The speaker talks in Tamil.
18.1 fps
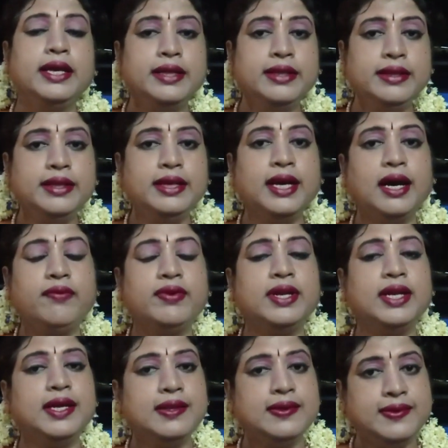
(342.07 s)

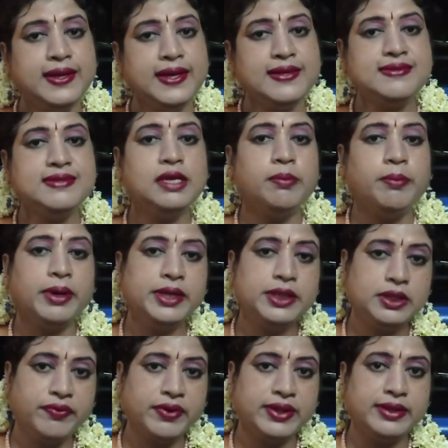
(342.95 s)
இந்தியாவில் தேசிய
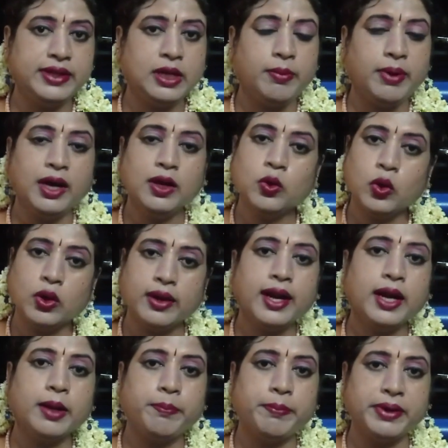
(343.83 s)
மருத்துவர் தினமாக
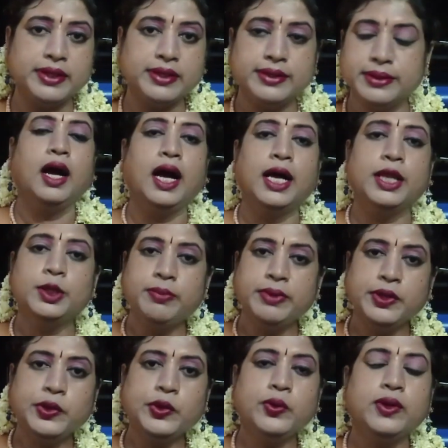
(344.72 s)
கொண்டாடப்படுது அது
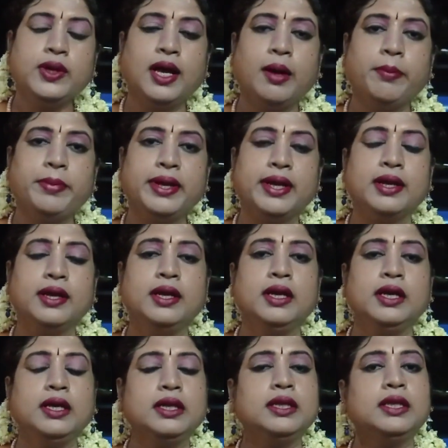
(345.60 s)
மட்டும் இல்லாமல்
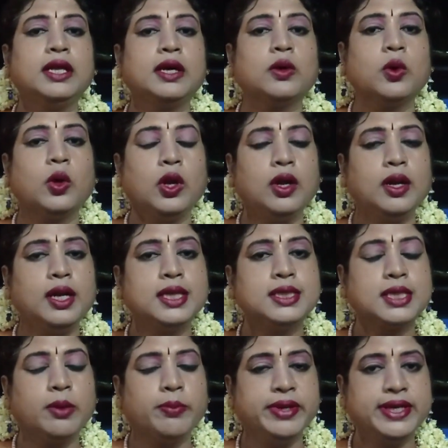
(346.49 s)
இந்த கொரோனா
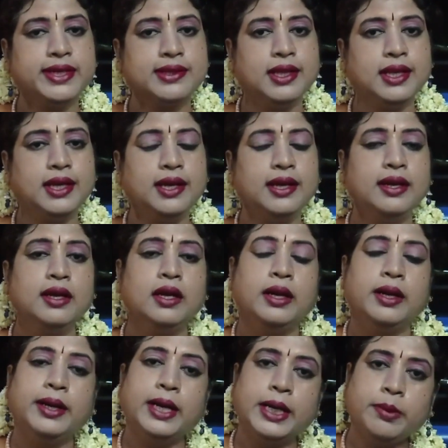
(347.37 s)
சமயத்தில்
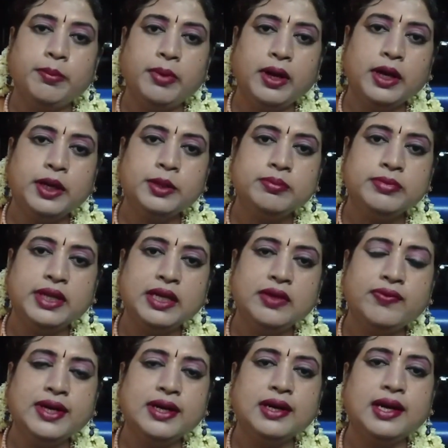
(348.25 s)
நடமாடும்
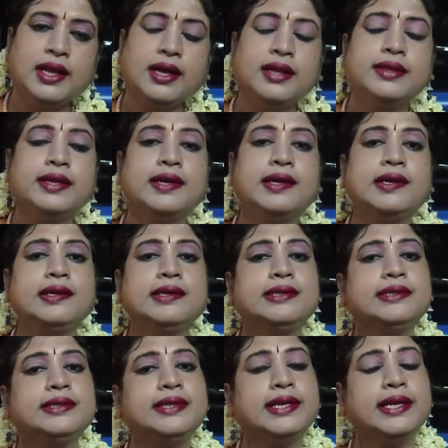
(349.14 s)
தெய்வங்களாக
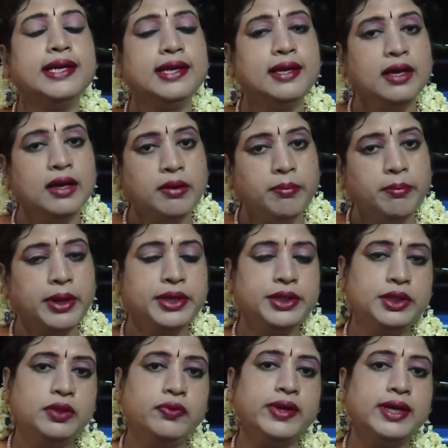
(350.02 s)
திகழ்கின்ற
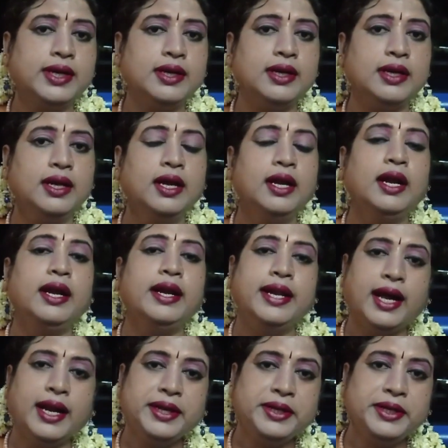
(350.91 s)
மருத்துவர்கள்
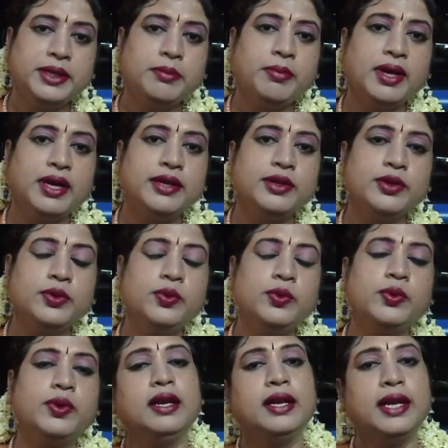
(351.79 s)

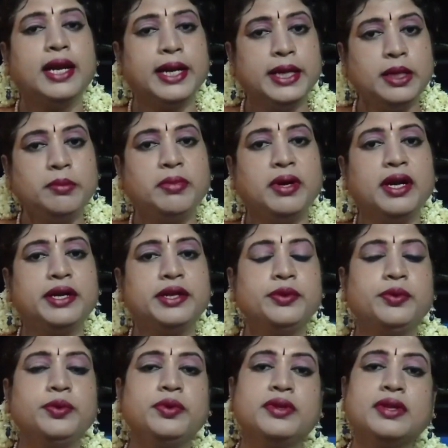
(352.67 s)
நாட்டியமாடியும்
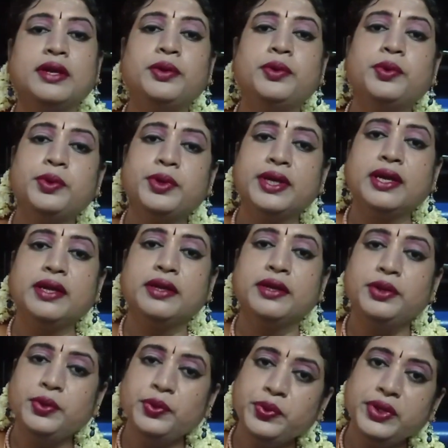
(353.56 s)
நடனமாடியும் தன்னுடைய
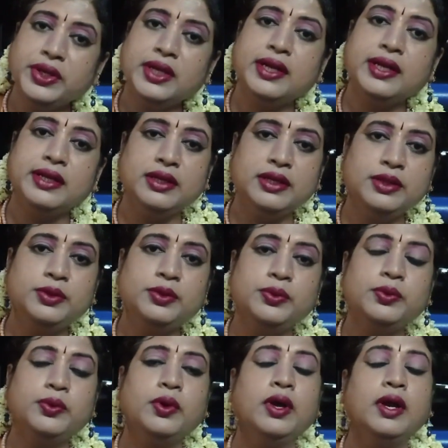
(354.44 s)
இன்னுயிரை
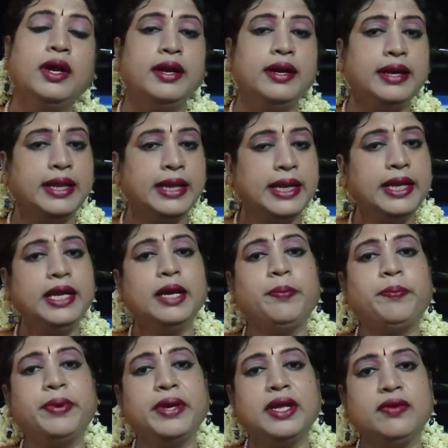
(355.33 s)
ஈந்தும் நிறைய
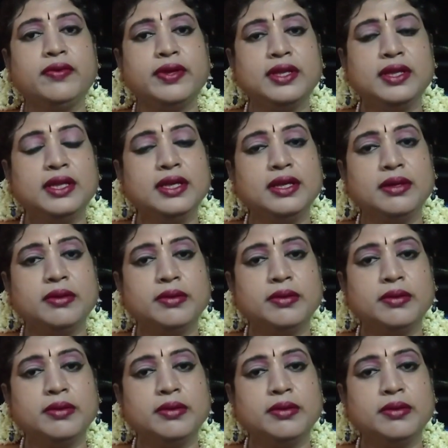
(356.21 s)
பேர் வந்து